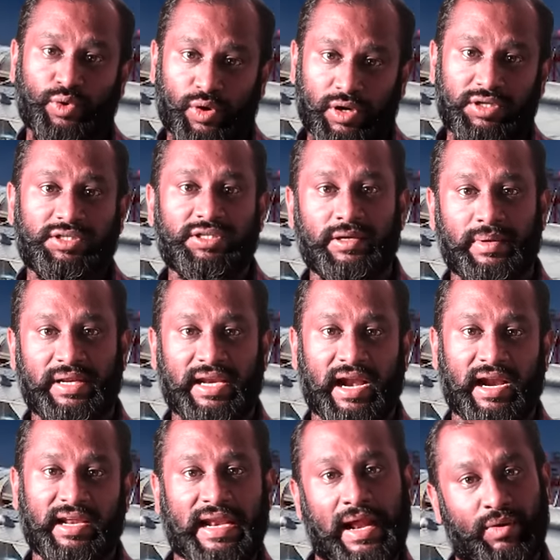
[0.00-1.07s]
தோணுச்சு
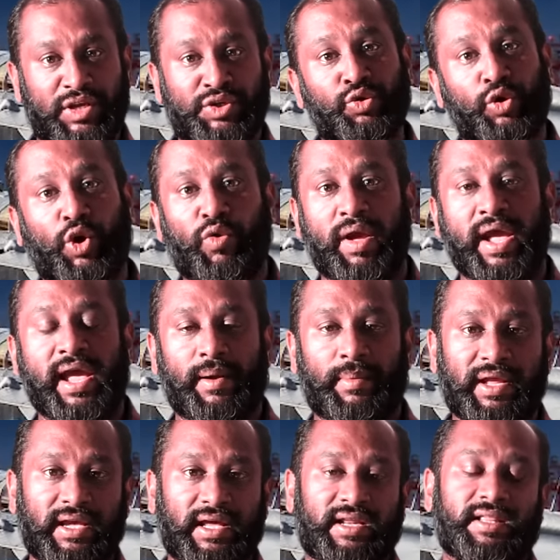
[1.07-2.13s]
அப்படின்னாலே நான் அவனை சுற்றுவேன்
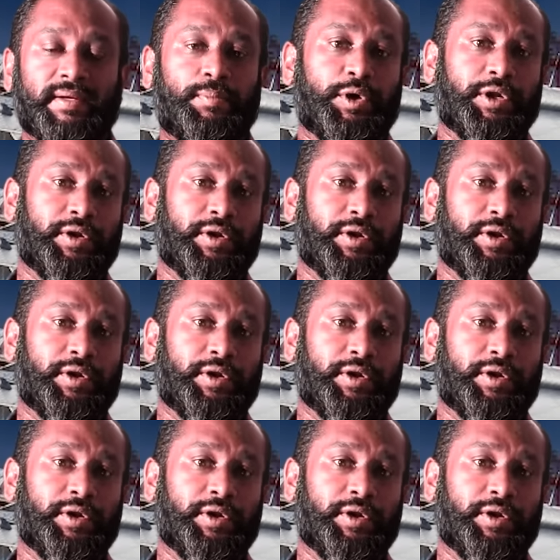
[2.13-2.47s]
அப்படிங்கிறது தான்